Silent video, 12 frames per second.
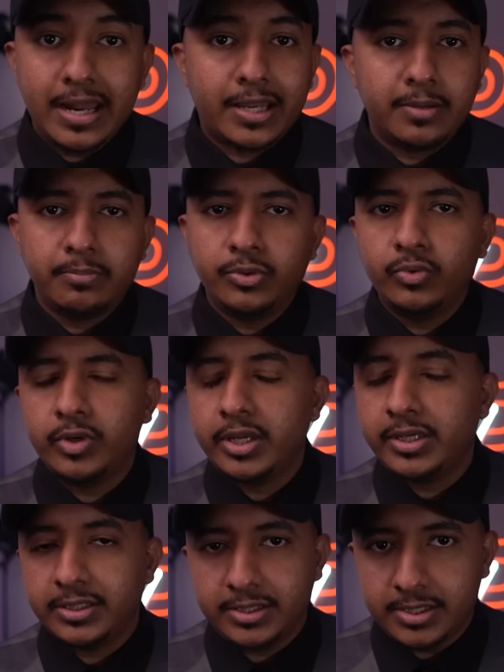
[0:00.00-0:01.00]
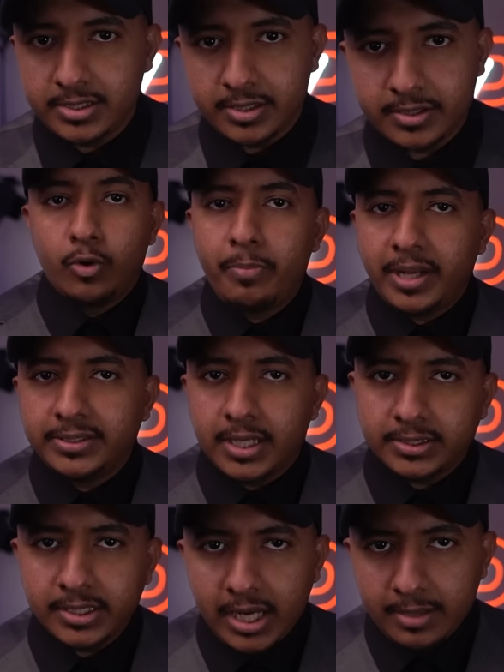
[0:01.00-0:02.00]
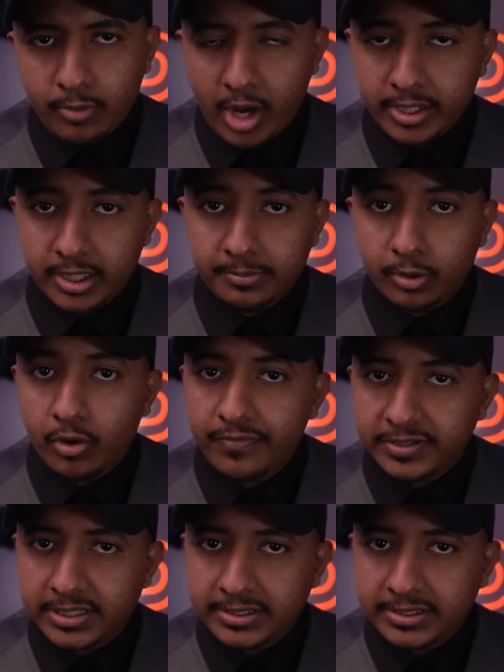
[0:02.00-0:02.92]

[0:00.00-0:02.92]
لكن بدون أي نتيجة وبعدها طلع المحقق من غرفة